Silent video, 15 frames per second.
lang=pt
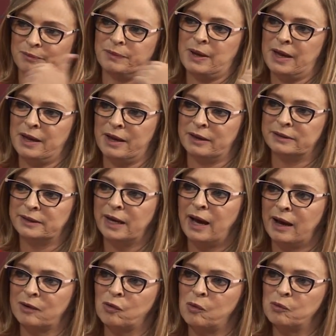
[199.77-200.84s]
é,
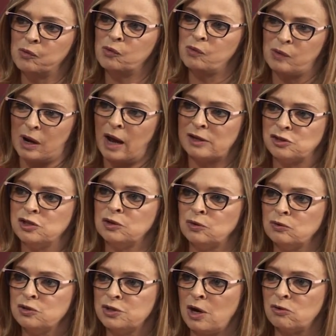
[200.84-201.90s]
dar como a
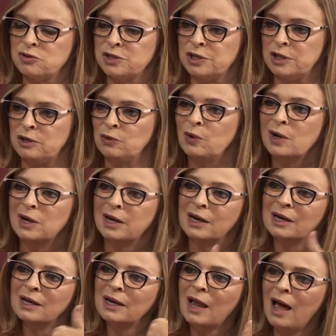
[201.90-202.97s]
título de auxílio
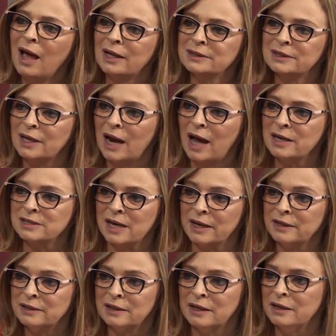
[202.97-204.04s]
lá atrás,
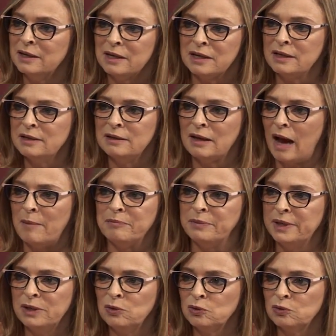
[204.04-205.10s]
ainda em
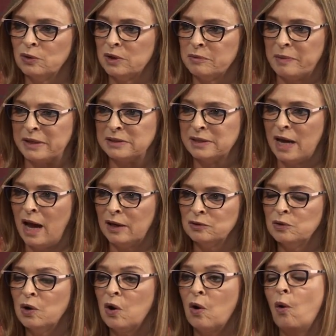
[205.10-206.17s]
abril do ano passado,